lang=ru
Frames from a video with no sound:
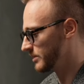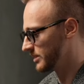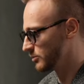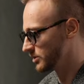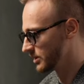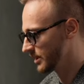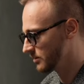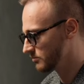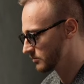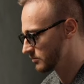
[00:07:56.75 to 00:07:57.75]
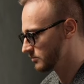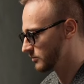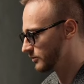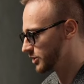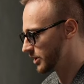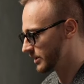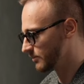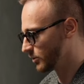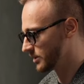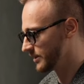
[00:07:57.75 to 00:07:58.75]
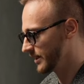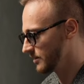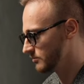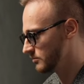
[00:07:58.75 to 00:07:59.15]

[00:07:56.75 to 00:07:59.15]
это будет D, в G это будет D,